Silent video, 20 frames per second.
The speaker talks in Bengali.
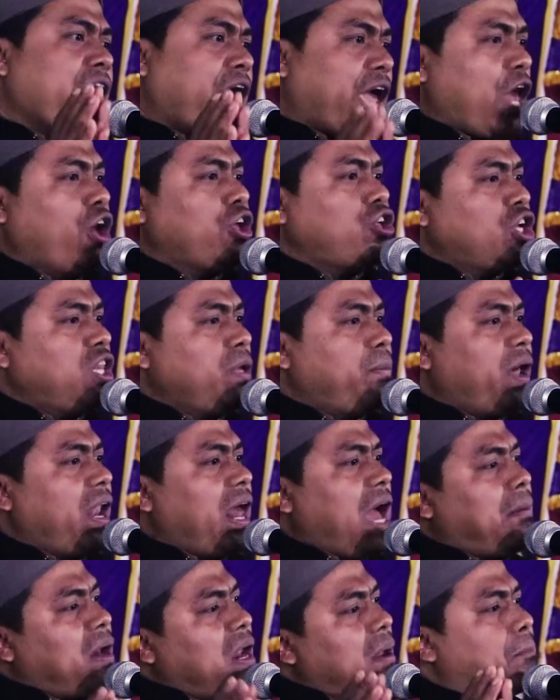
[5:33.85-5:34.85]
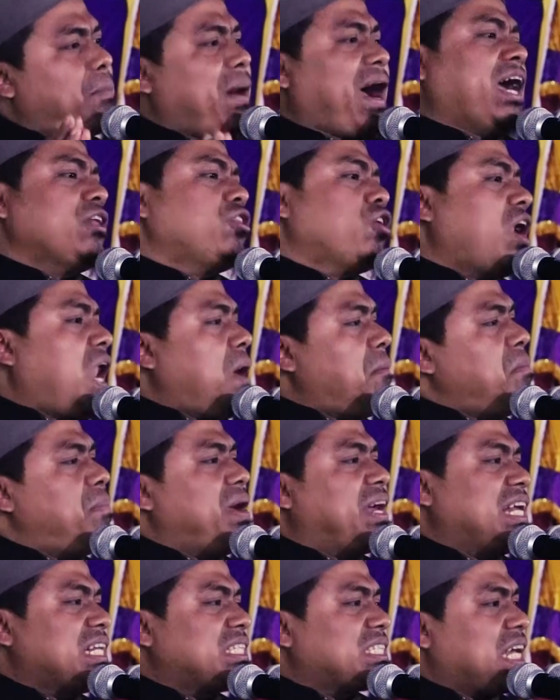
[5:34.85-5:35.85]
কেউ যদি বলে আমার পায়ে ধরলে আমি
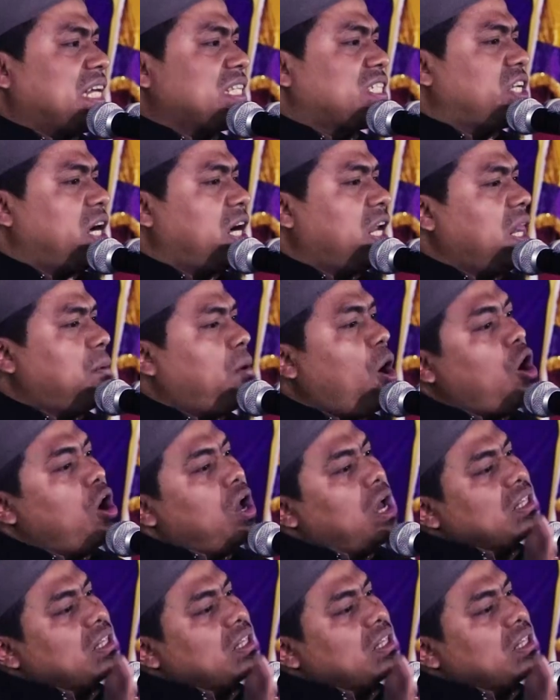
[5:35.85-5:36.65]
বেদাত কাজ ছেড়ে দেবো